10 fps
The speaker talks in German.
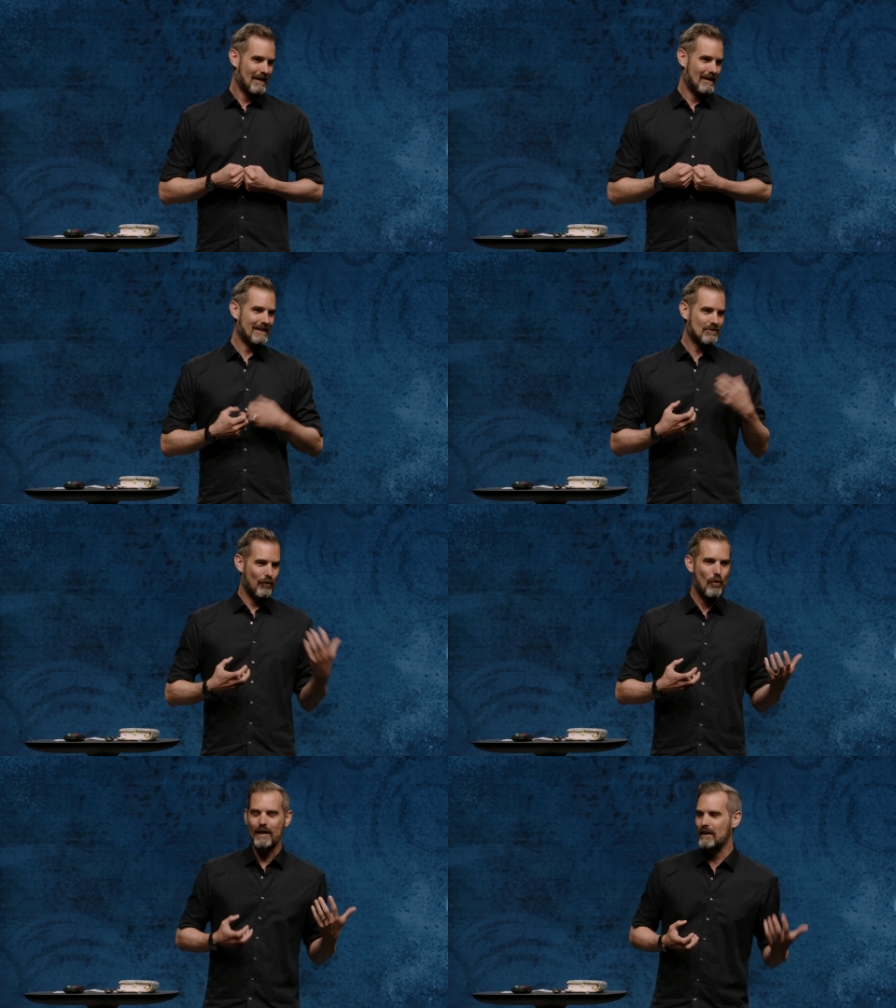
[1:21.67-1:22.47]
Letzte
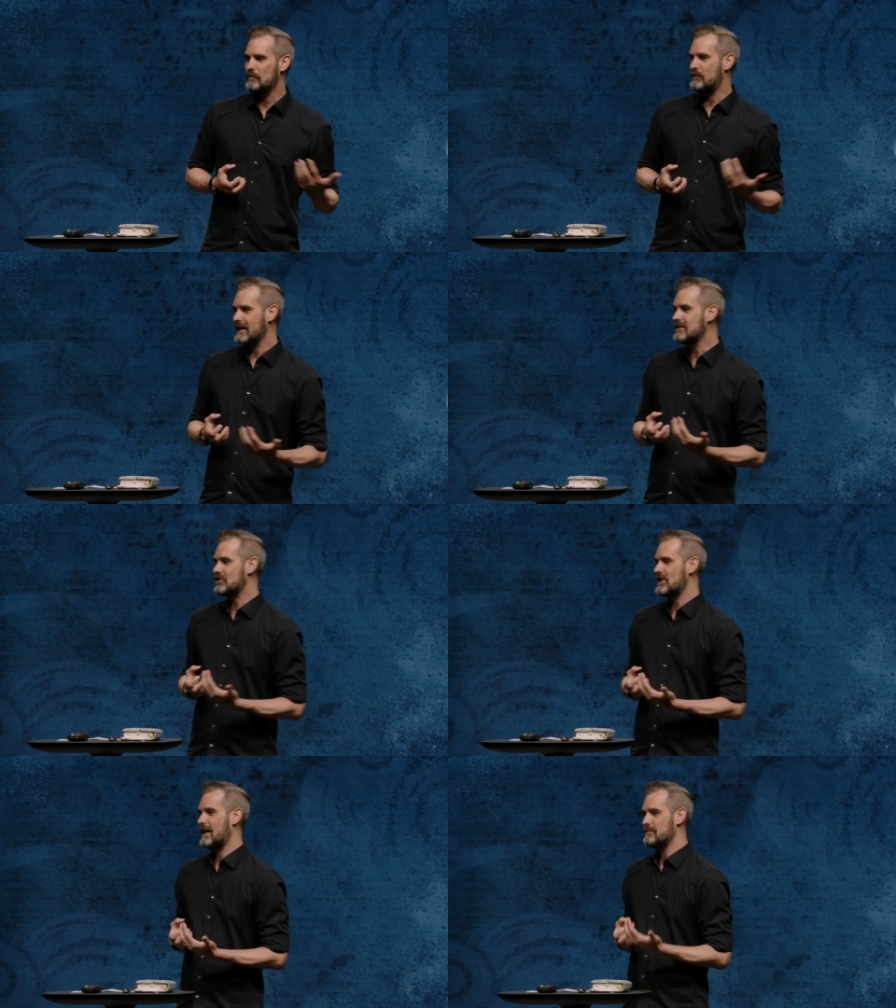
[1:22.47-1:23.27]
Woche ab
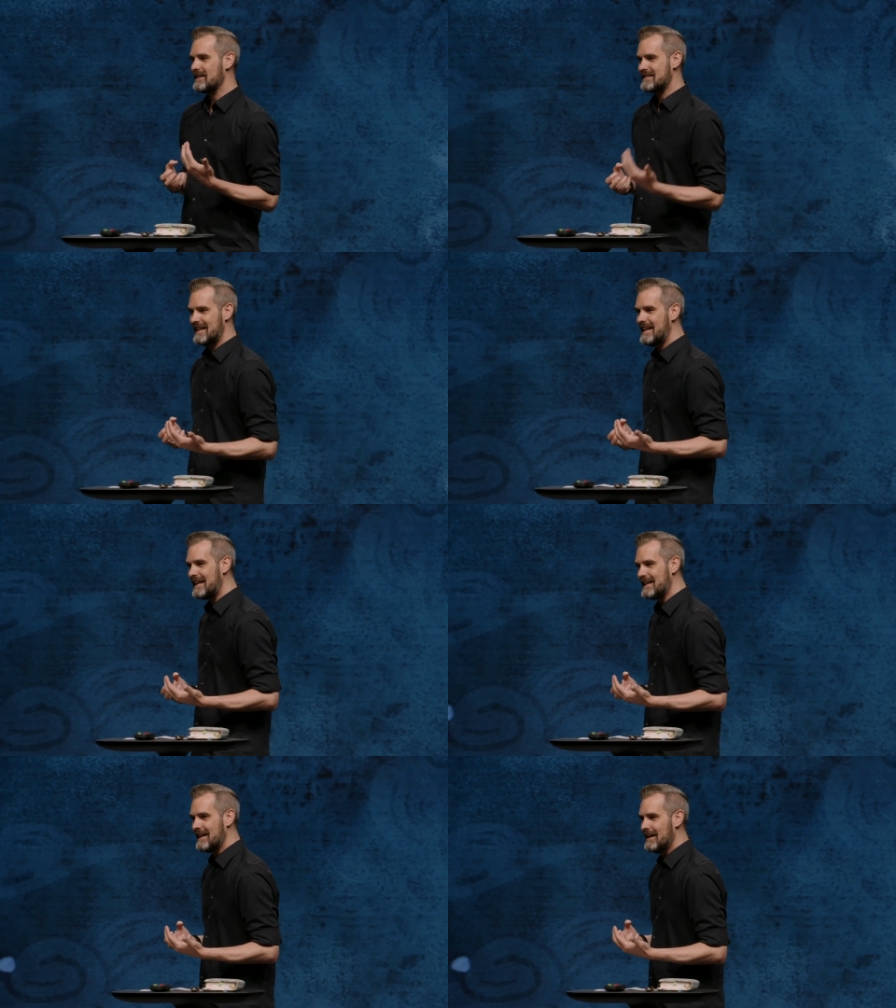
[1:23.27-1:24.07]
Pfingsten haben wir
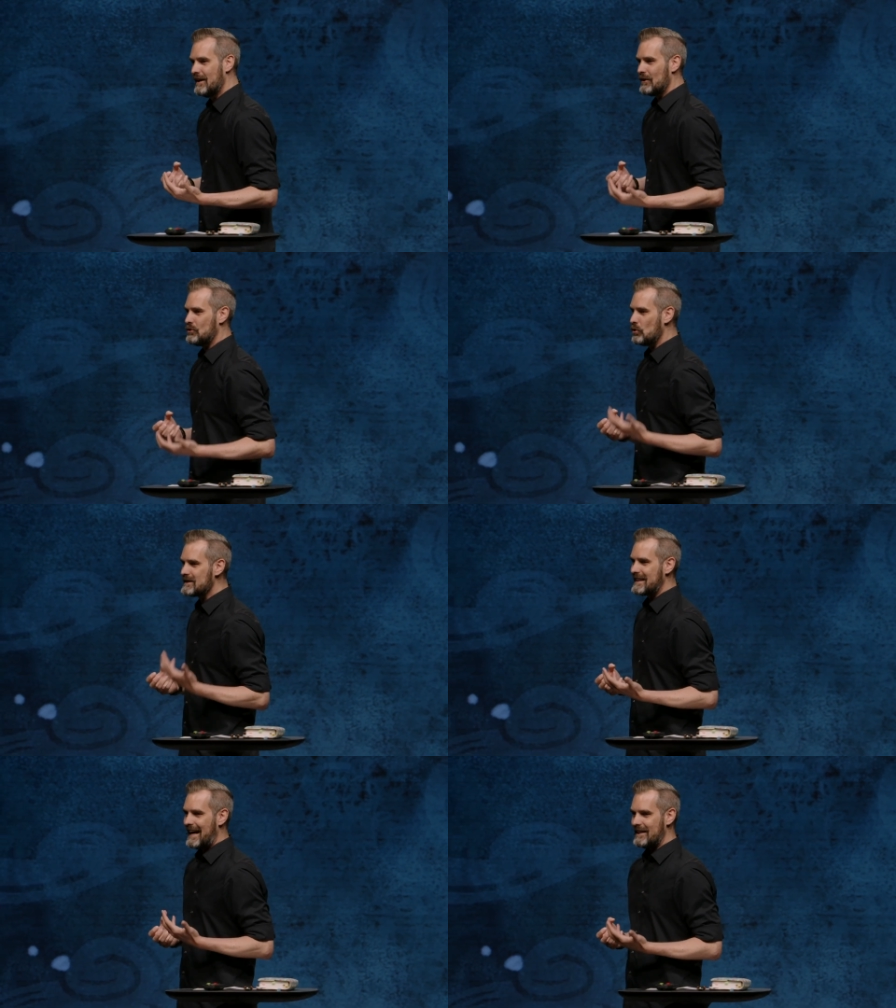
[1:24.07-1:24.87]
gesehen, durch
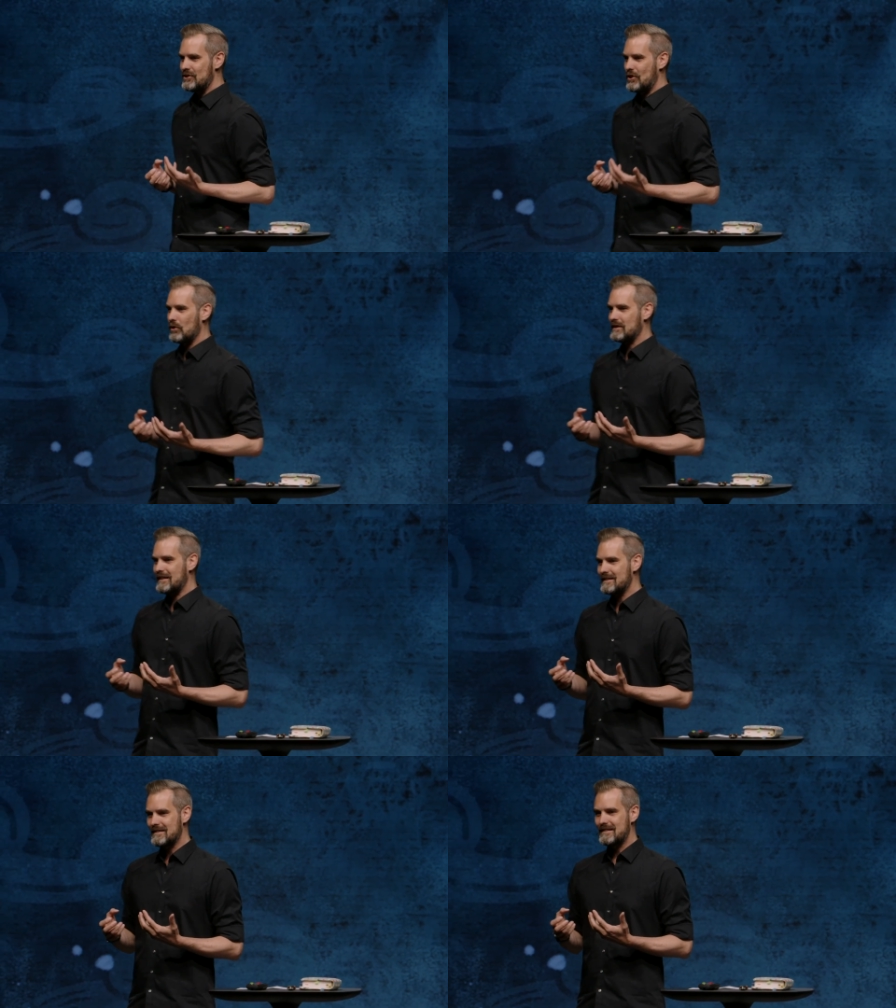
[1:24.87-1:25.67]
den Geist
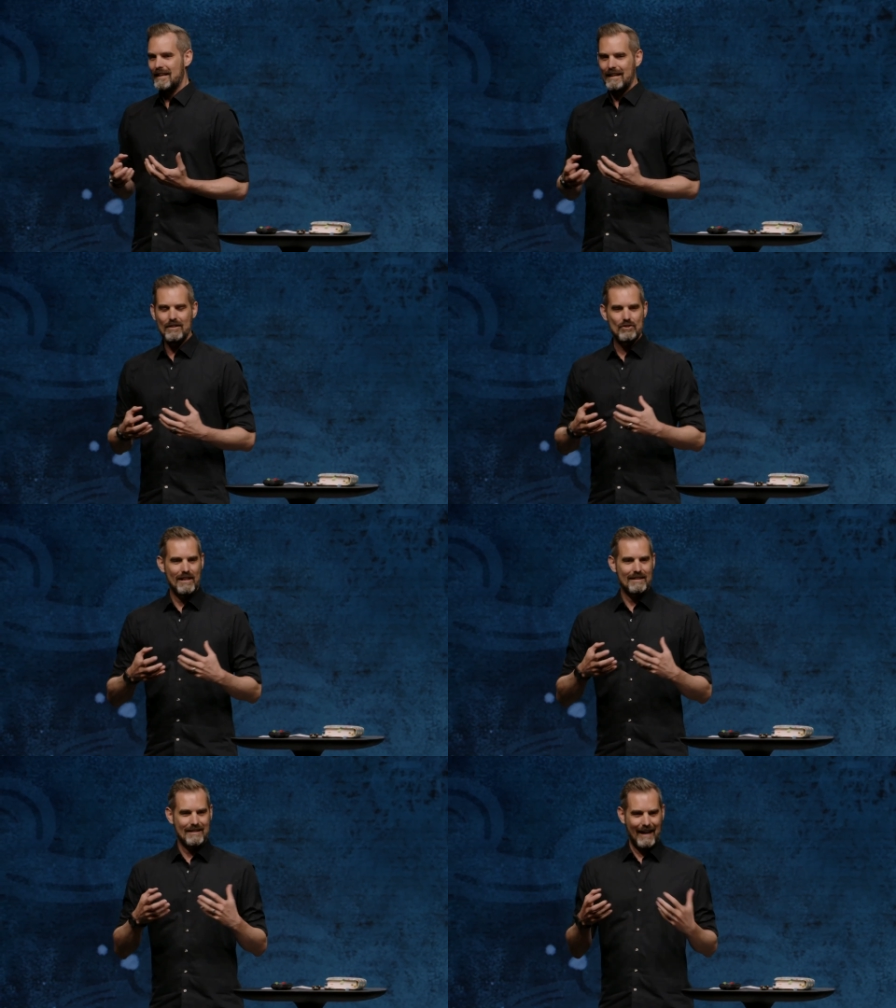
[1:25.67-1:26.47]
Gottes ist
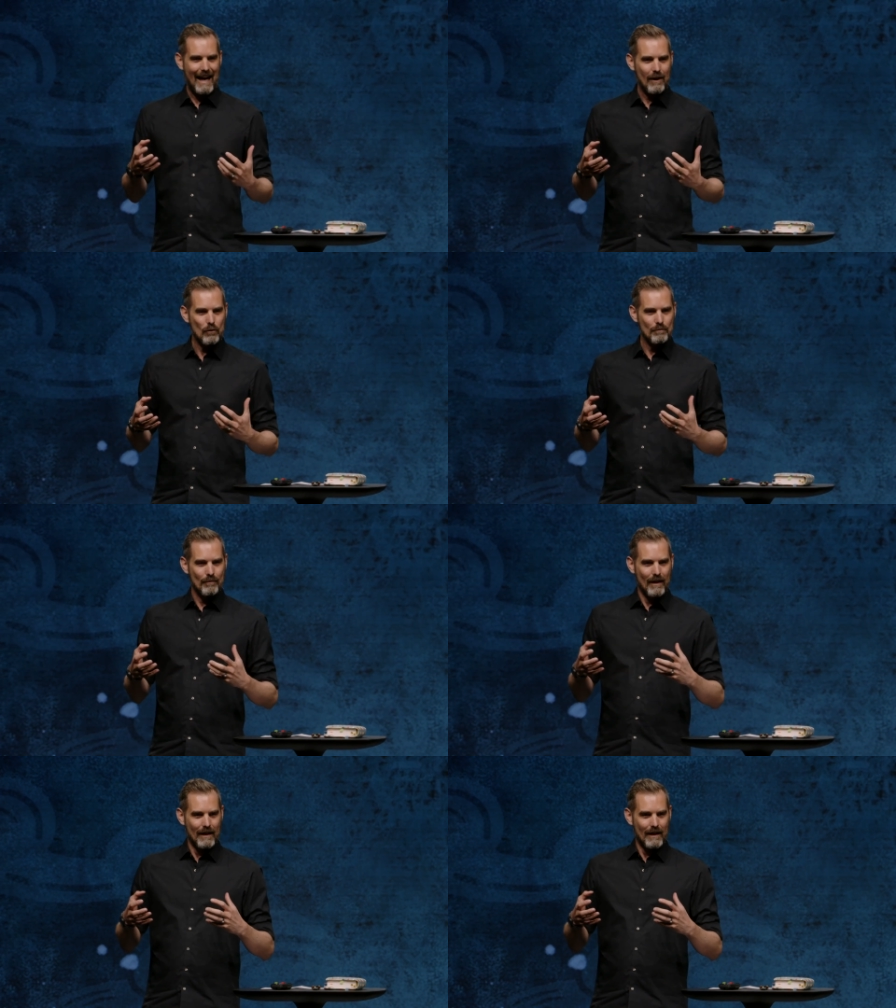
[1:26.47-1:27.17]
der Traum